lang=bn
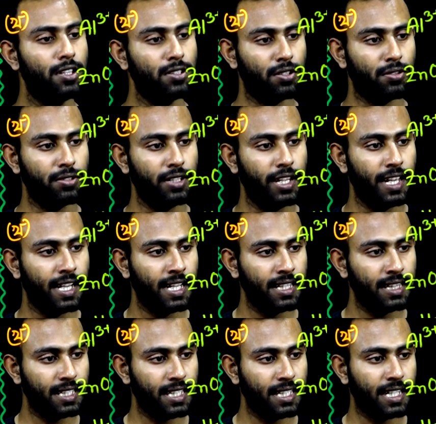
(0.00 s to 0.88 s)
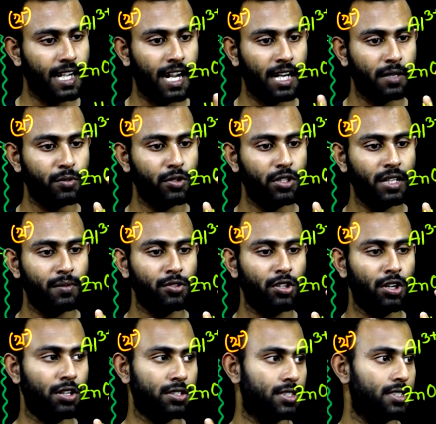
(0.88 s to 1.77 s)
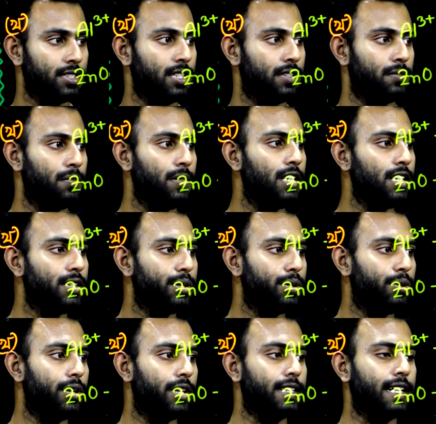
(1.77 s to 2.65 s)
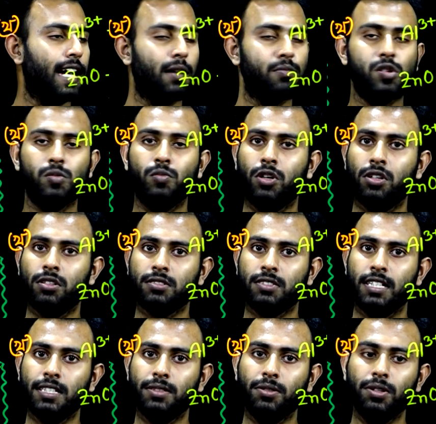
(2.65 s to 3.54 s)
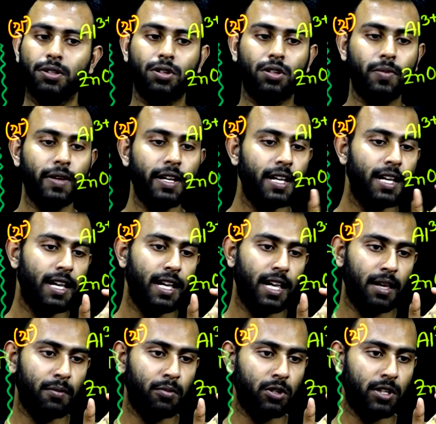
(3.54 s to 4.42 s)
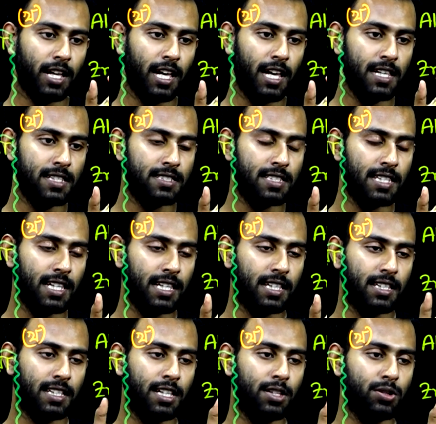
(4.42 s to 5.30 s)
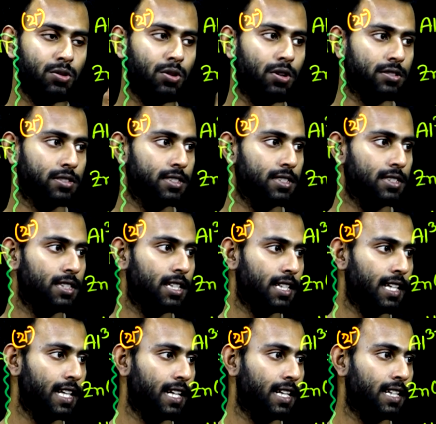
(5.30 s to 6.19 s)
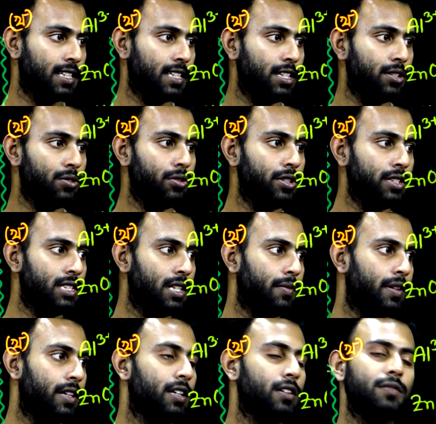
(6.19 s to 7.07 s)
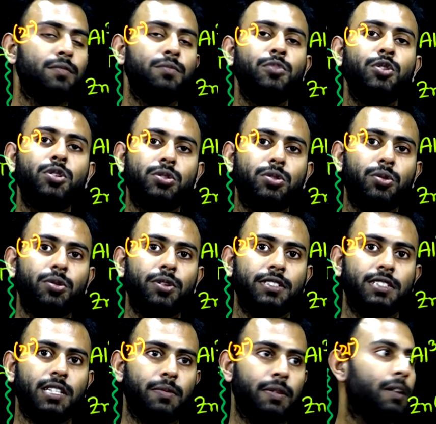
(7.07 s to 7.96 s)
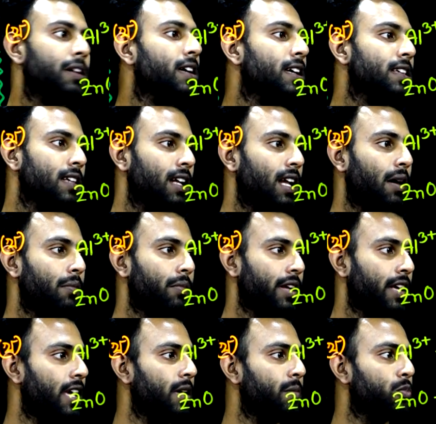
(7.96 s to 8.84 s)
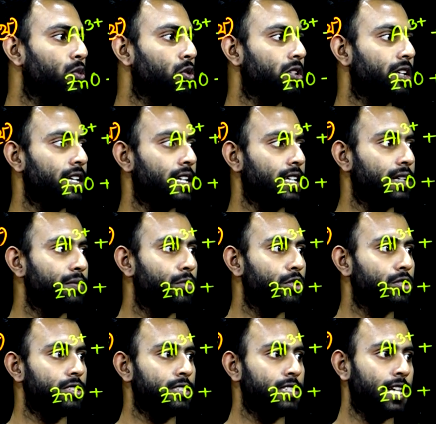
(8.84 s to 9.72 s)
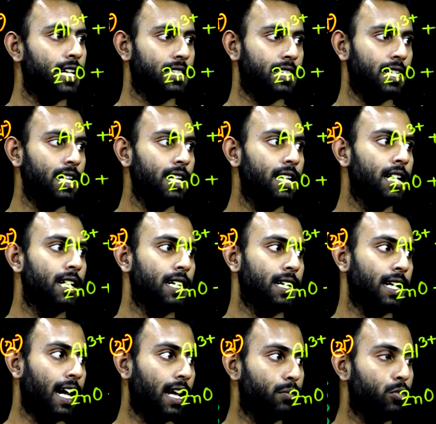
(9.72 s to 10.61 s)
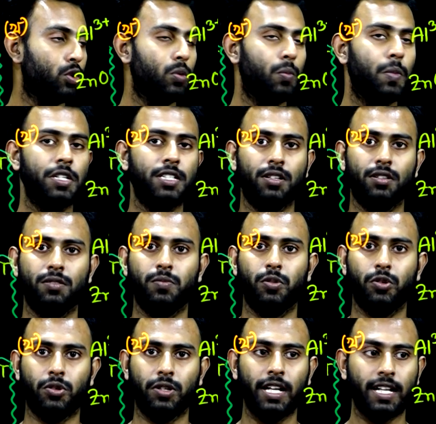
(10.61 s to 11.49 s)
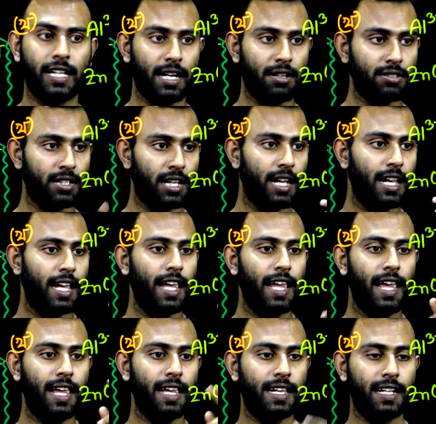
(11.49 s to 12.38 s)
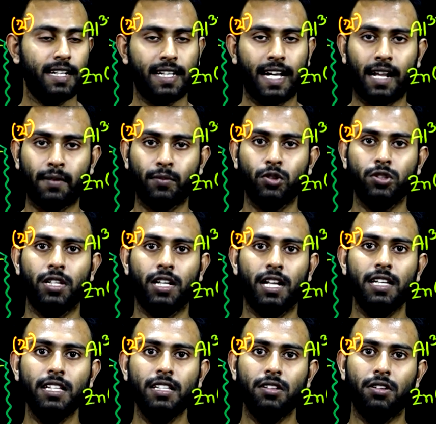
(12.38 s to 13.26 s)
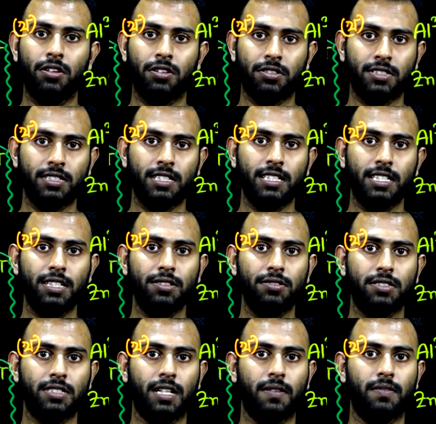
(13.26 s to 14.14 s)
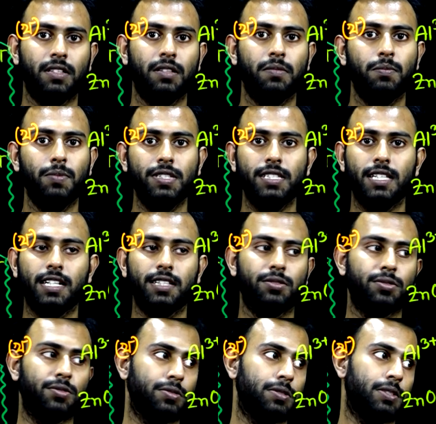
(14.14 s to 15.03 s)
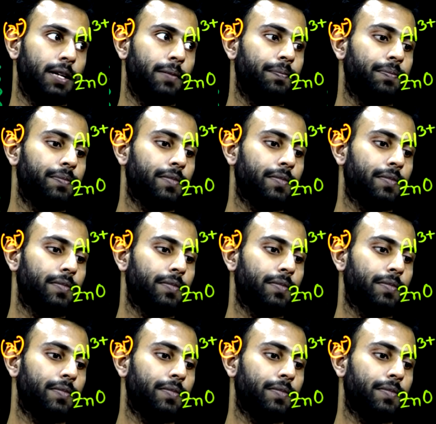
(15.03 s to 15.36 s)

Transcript: তখন এখান থেকে কার্বন এবং অক্সিজেন মিলিত হয়ে কার্বন মনোক্সাইড তৈরি করবে এবং এই জিঙ্ক কিন্তু অক্সিজেন অক্সিজেন থেকে এখানে কি হয়ে যাবে মুক্ত হয়ে যাবে তাহলে আমরা এই প্রক্রিয়াটাকে বলতেছি একটা কার্বন বিজারণ প্রক্রিয়া কেননা এইখানে কার্বন দ্বারাই অক্সিজেন কি হচ্ছে বিজারিত হচ্ছে